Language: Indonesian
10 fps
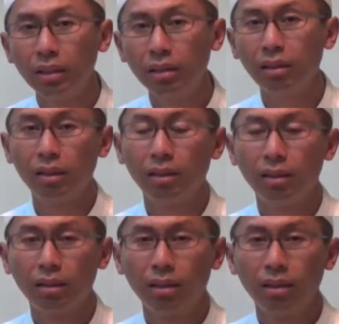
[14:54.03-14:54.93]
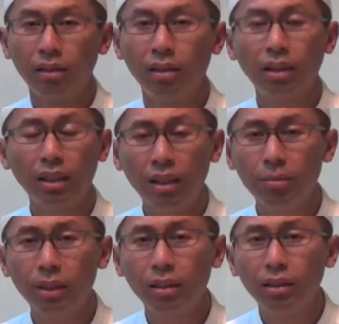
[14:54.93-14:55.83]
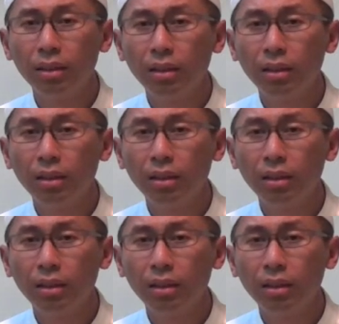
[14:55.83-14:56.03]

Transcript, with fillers: Sedih. Sedih kenapa?